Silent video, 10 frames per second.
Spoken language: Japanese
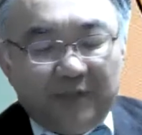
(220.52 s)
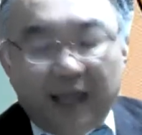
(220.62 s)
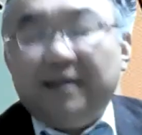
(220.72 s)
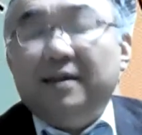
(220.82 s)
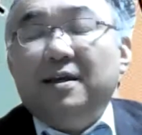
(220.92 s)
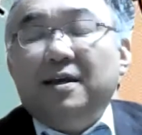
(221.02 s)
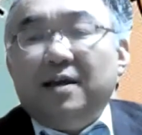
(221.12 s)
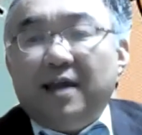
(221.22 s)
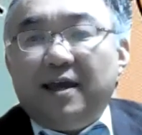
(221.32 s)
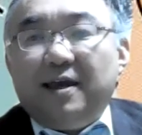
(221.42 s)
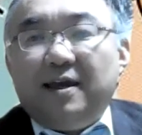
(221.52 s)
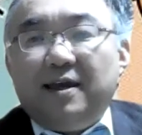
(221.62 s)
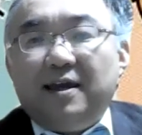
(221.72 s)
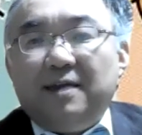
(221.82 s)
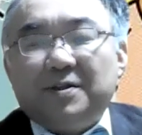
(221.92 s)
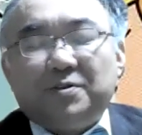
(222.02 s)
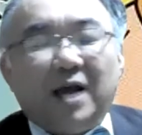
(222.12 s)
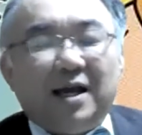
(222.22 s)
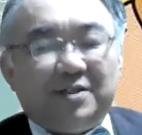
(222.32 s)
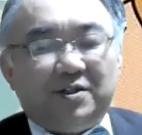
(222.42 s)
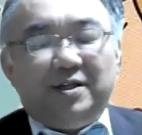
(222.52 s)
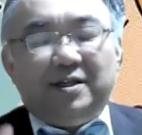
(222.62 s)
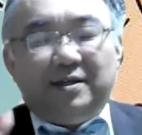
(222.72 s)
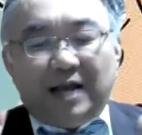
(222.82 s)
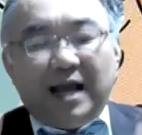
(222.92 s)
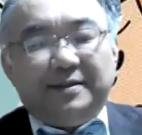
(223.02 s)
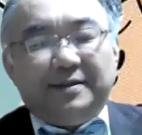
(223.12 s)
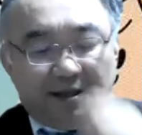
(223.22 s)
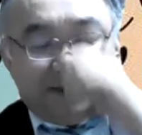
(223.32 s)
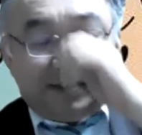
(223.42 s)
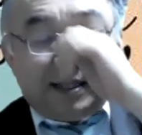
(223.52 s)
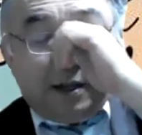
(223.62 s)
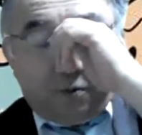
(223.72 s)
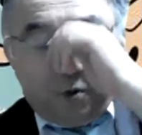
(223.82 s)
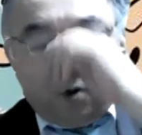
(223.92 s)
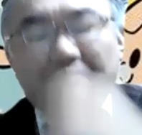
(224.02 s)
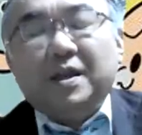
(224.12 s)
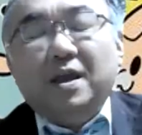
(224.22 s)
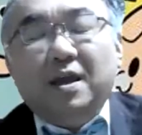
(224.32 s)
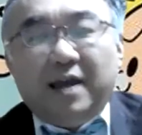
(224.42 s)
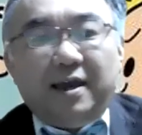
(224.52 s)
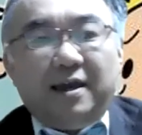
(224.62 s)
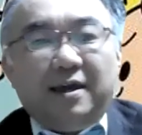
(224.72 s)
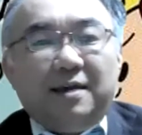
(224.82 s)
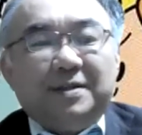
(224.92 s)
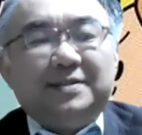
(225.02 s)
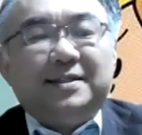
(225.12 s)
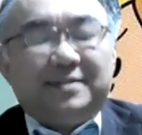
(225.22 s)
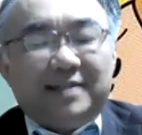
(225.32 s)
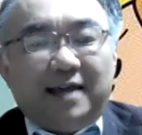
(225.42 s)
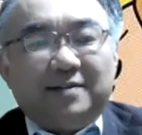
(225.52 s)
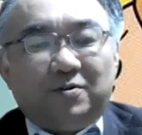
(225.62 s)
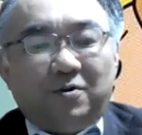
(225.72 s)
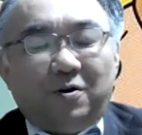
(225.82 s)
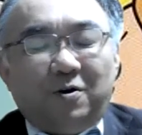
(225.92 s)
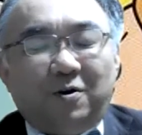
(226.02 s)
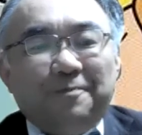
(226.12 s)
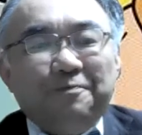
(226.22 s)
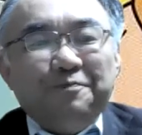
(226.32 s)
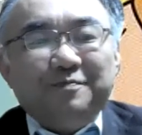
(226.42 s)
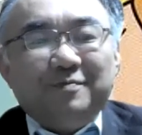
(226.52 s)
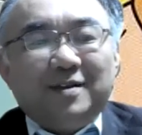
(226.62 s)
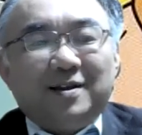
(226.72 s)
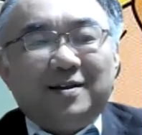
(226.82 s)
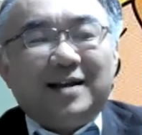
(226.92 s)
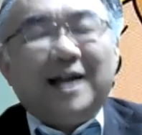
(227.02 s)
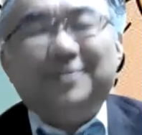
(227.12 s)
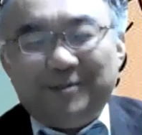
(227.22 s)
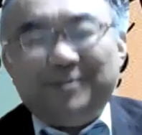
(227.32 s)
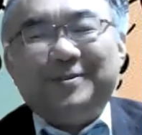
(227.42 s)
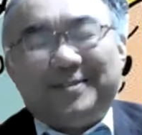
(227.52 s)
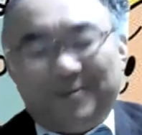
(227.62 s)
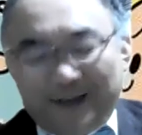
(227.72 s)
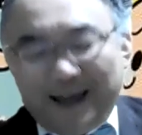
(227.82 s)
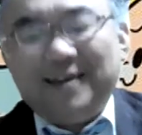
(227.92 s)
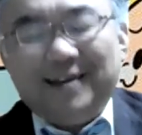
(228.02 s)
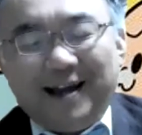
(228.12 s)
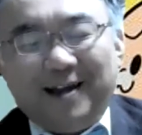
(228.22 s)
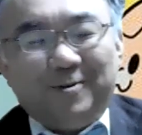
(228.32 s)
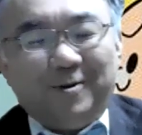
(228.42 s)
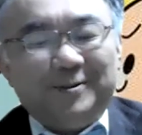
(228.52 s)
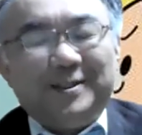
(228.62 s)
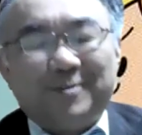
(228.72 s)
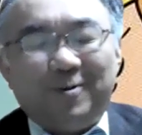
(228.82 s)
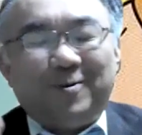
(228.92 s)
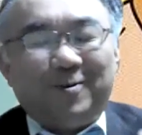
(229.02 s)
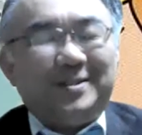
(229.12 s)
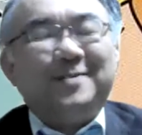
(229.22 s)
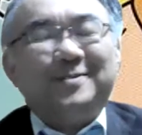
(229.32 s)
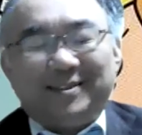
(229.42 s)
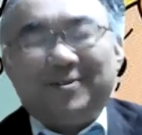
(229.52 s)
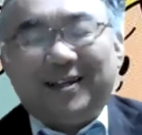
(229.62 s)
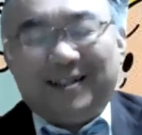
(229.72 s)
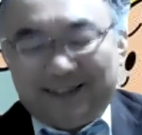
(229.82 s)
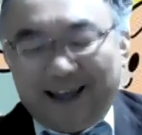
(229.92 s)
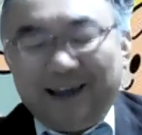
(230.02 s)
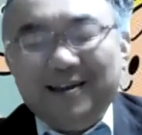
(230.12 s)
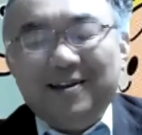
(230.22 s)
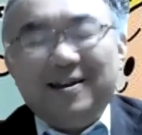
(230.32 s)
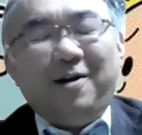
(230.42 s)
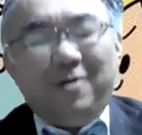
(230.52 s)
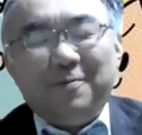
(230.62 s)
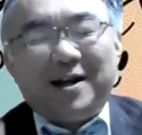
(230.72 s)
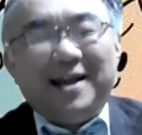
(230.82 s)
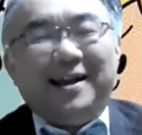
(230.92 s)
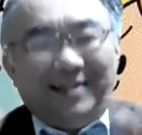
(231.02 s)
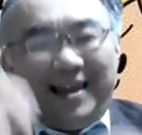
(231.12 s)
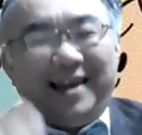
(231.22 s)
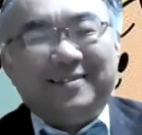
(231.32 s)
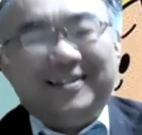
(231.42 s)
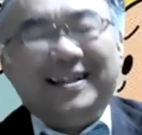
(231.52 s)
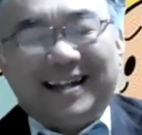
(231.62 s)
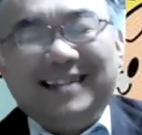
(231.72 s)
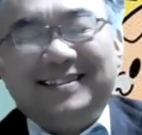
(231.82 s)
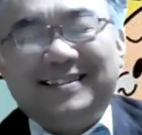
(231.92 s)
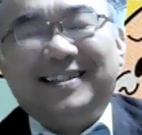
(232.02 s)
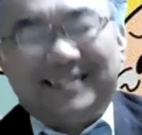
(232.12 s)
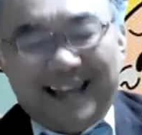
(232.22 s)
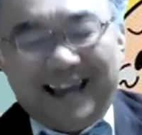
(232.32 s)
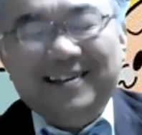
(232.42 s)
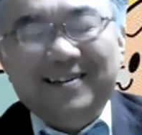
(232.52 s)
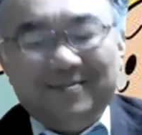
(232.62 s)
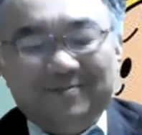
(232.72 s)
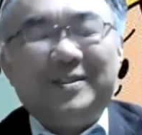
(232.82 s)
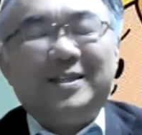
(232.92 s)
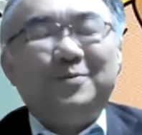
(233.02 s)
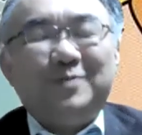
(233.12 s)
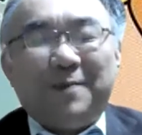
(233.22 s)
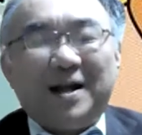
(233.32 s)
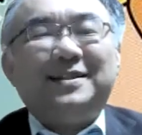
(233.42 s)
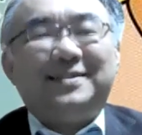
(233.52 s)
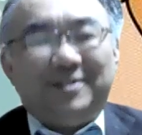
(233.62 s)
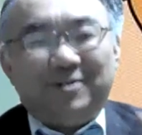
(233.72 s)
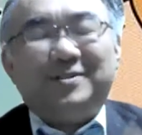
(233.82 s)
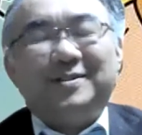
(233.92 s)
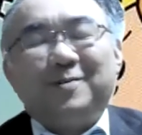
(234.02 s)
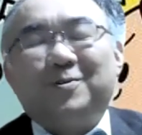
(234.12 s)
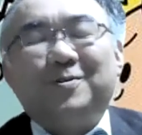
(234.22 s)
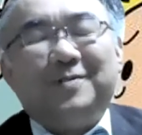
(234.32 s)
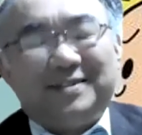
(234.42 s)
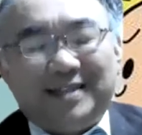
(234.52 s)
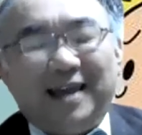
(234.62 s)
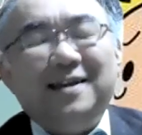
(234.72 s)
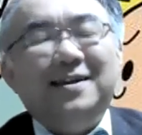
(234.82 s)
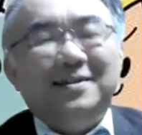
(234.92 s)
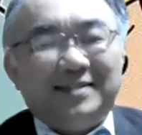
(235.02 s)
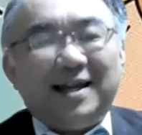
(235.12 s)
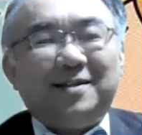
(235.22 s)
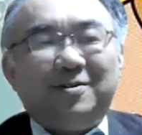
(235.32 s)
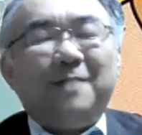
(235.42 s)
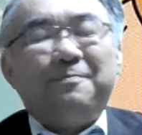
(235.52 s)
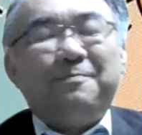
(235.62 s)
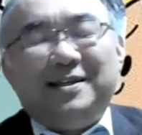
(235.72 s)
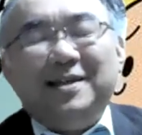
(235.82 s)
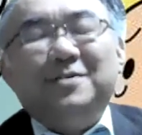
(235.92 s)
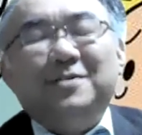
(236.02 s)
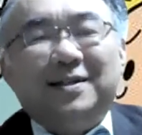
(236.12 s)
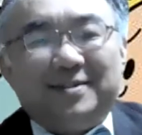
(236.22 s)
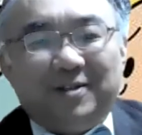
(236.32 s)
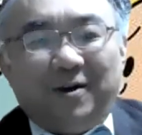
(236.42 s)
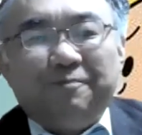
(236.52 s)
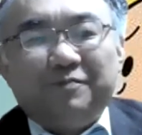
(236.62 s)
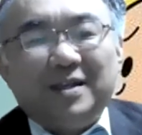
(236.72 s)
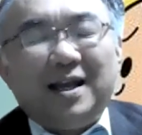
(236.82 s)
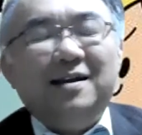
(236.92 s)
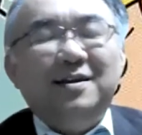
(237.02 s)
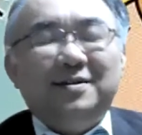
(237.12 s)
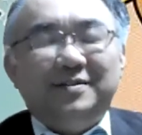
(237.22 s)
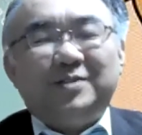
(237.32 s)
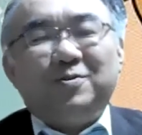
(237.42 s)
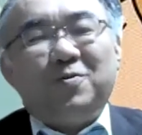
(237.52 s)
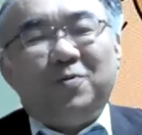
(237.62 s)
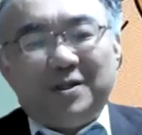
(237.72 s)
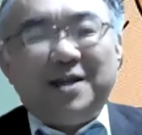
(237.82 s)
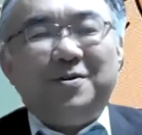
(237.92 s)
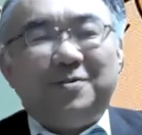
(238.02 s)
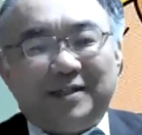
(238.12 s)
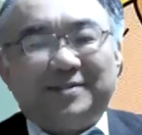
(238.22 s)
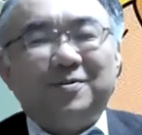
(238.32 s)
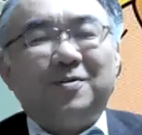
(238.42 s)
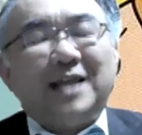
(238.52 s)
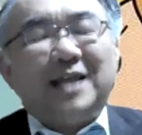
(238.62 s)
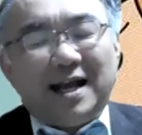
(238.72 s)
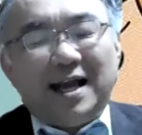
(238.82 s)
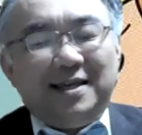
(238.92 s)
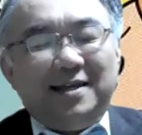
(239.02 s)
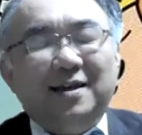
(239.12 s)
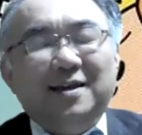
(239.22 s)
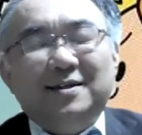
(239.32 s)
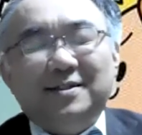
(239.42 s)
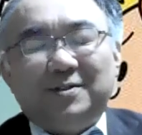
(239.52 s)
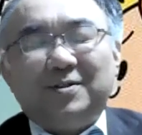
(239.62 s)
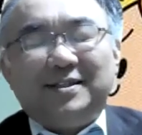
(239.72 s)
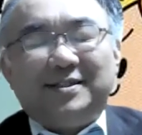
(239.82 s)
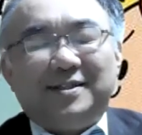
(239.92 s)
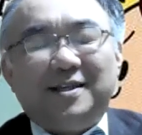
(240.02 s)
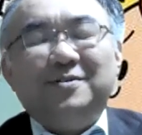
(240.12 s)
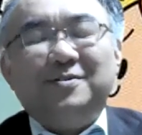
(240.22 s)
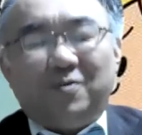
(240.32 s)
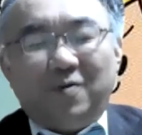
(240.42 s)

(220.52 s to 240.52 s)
で、えー、まあ、ちょっと話入っていきますけれども、えー、まずですね、その、軽く言うんですよね。あの、不設高校の生徒たちとかですね。あ俺バカやんけんという感じでですね。自分はバカですよっていうようなことをですね、さらっとやっぱり言えるわけですよ。じゃあ、自己肯定力がすごく高い人たちっていう